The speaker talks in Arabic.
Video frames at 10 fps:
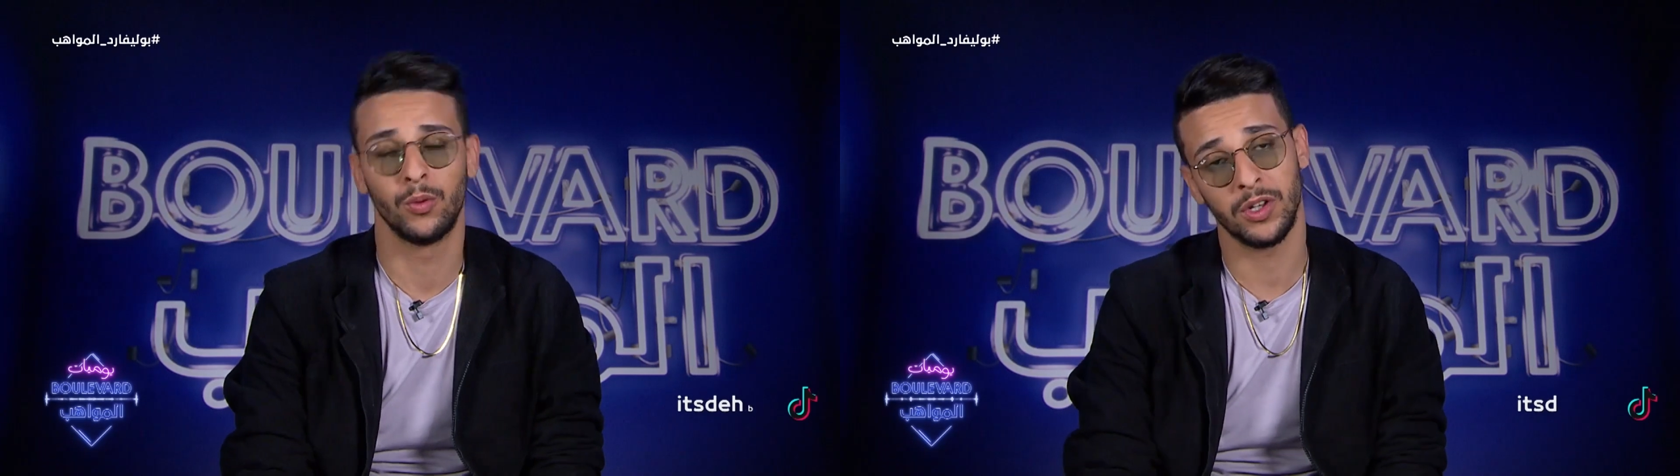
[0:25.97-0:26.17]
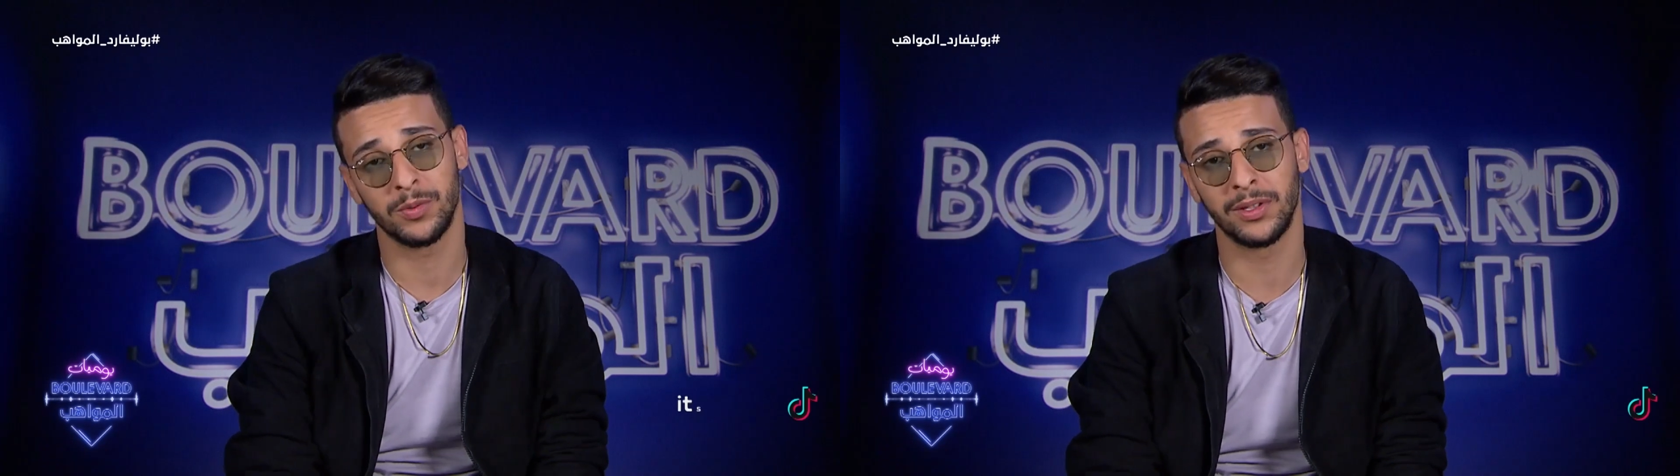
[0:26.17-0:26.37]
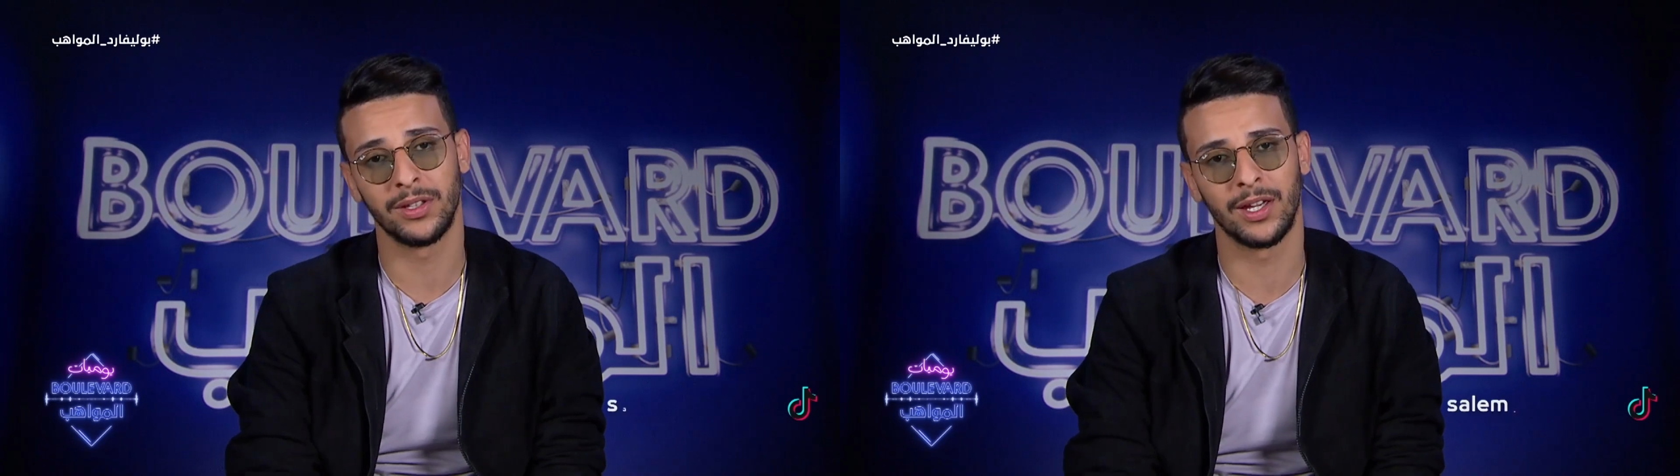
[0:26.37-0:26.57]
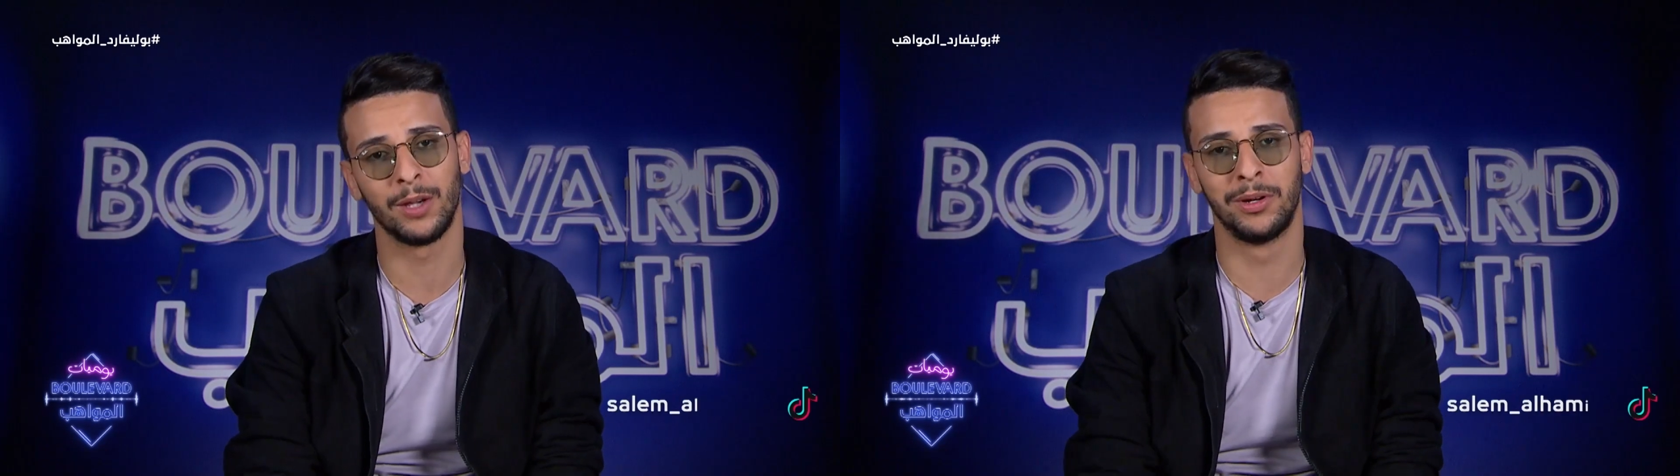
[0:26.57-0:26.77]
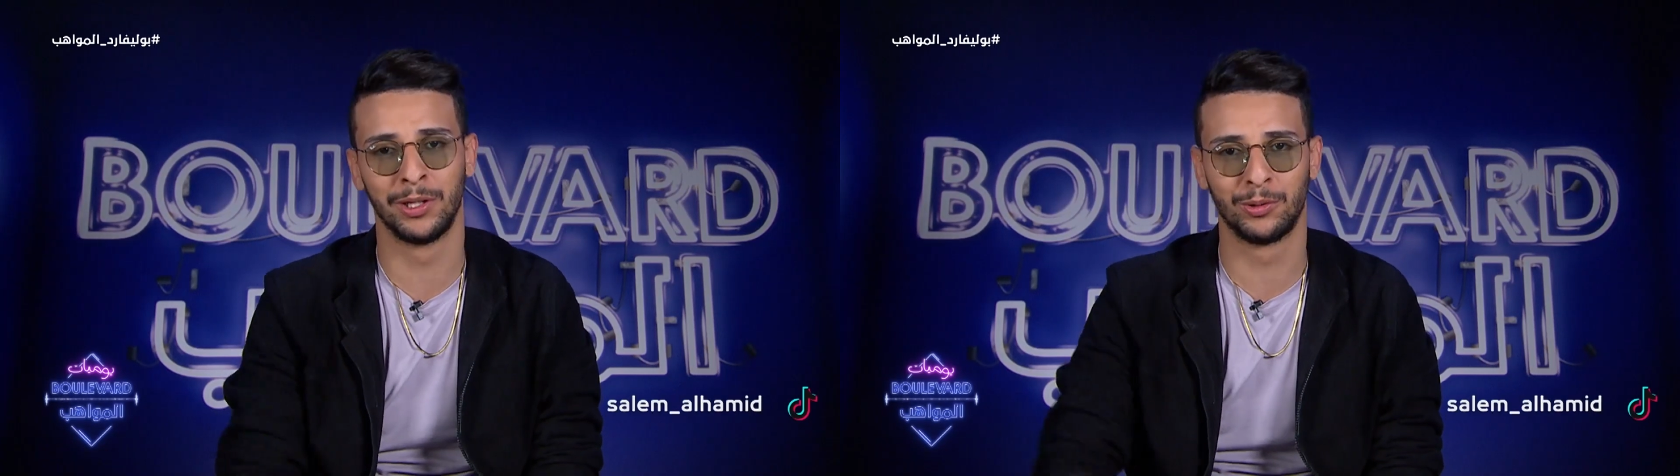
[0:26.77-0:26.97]
وعجبتني يا
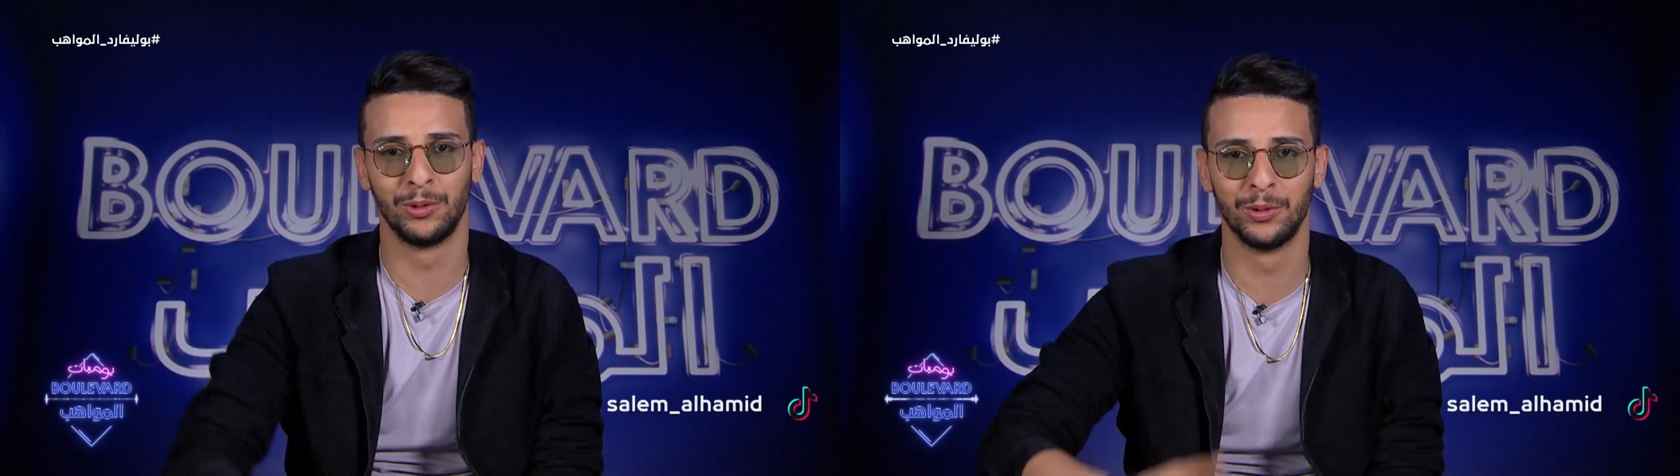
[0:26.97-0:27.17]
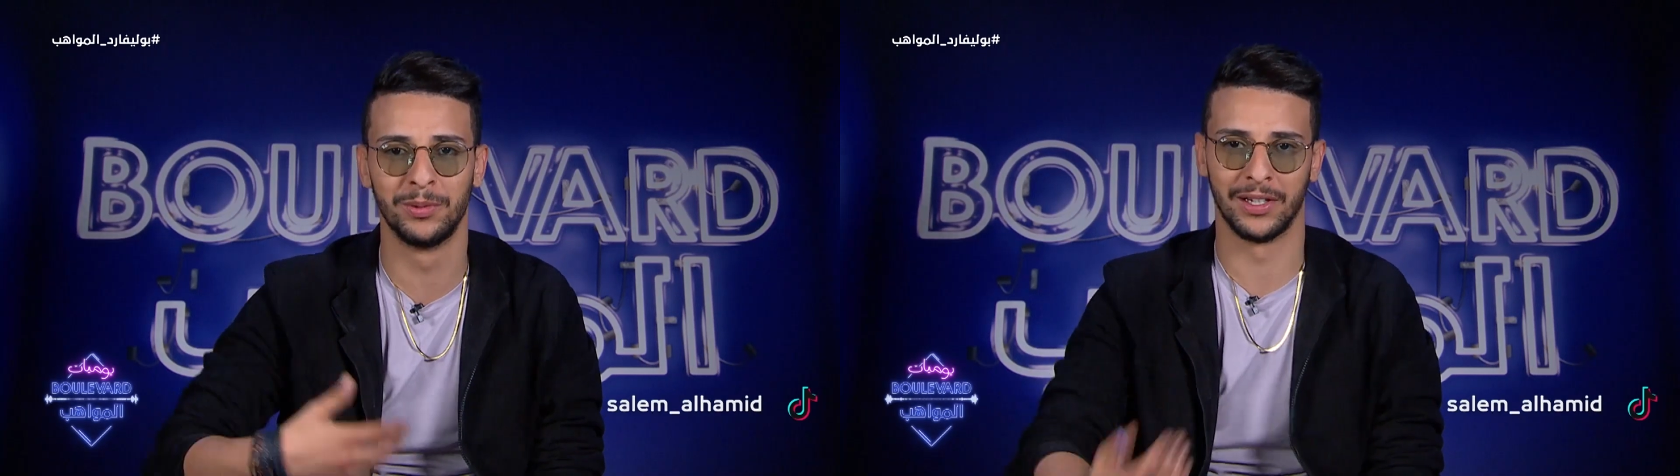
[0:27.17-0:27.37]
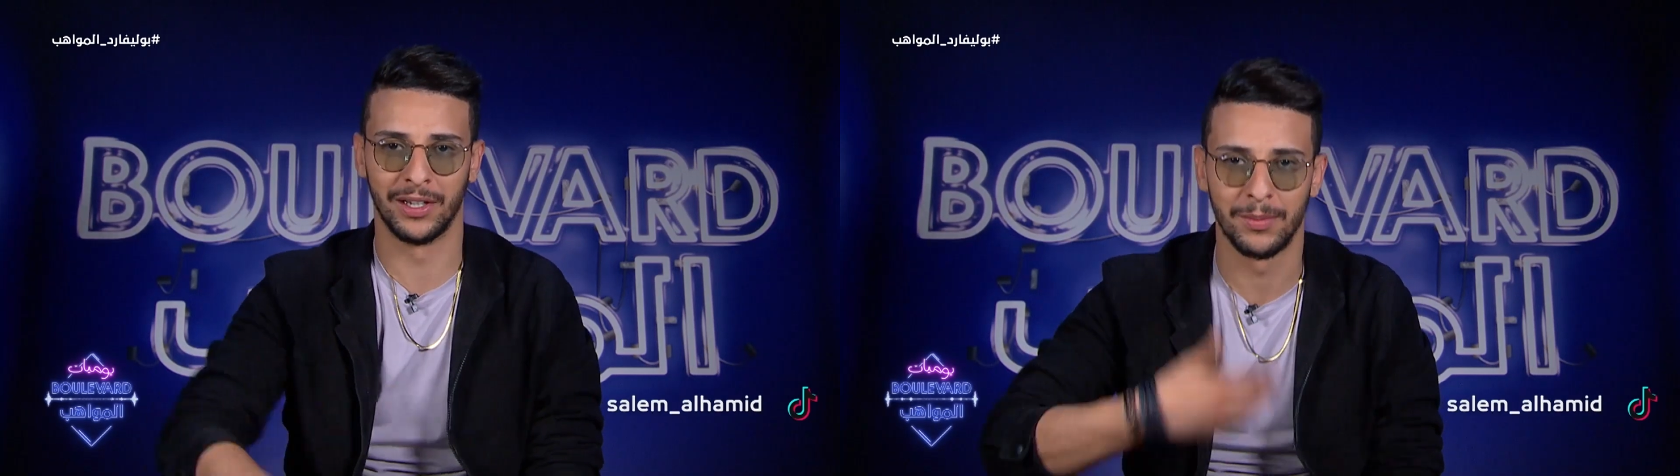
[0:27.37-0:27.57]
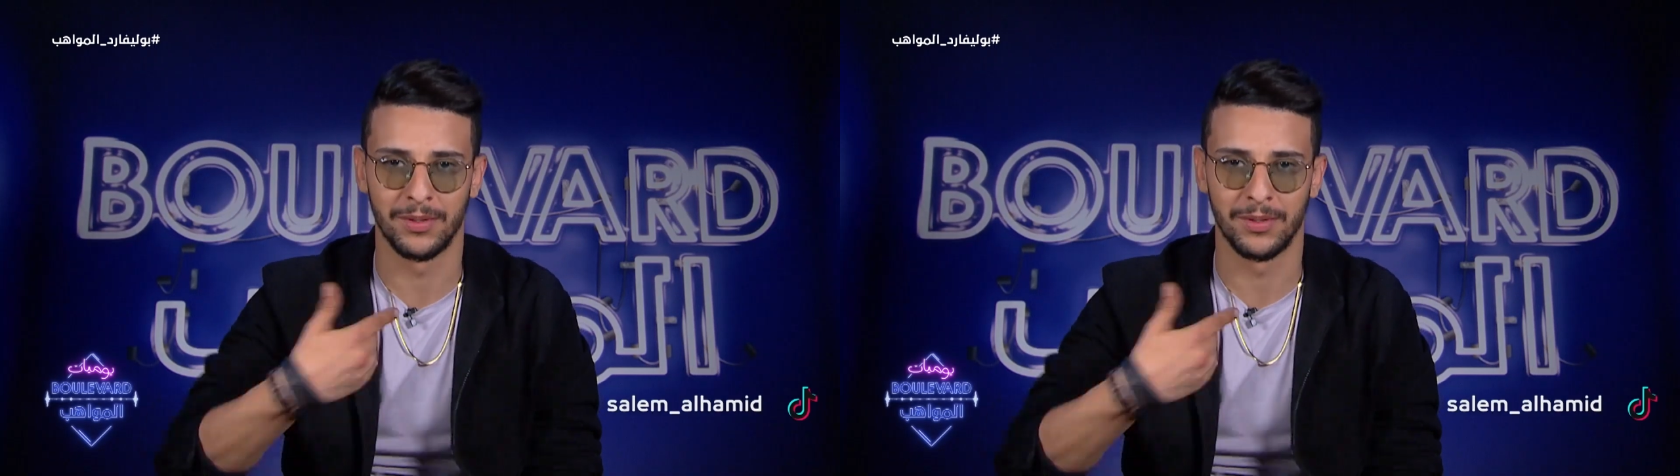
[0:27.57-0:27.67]
اخي وليت كل يوم ناكل